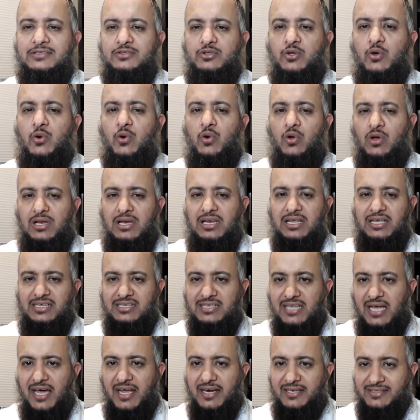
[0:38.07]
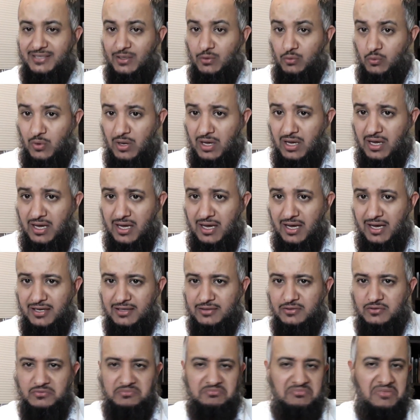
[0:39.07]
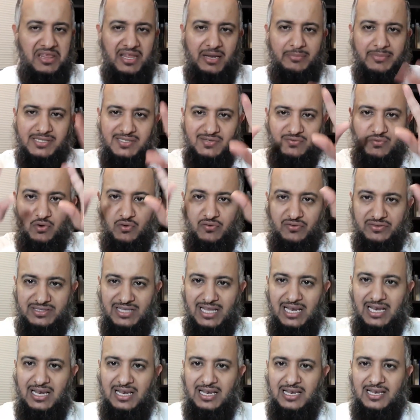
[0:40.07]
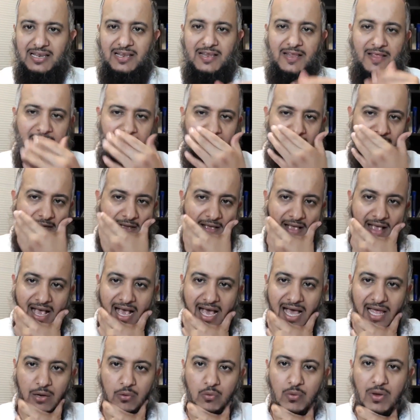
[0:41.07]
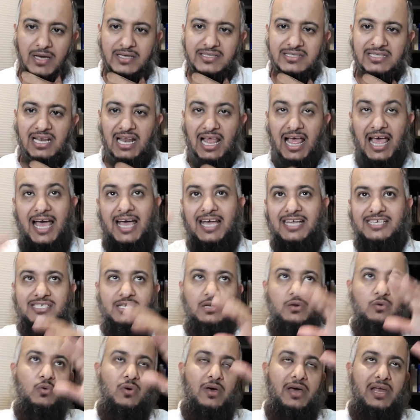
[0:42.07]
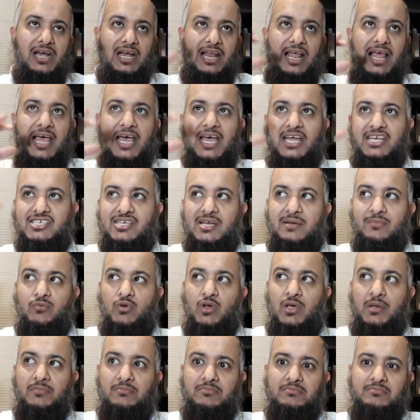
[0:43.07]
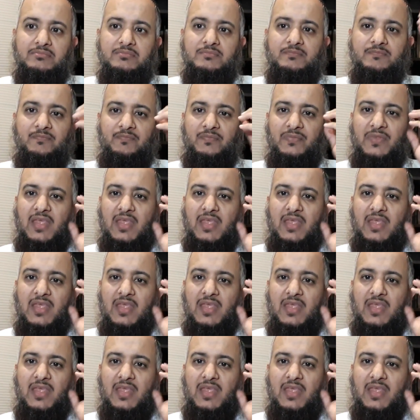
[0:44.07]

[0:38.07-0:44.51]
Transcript: طرق لإدارة الوقت مثل مصفوفة الوقت العاجل وغير العاجل مهم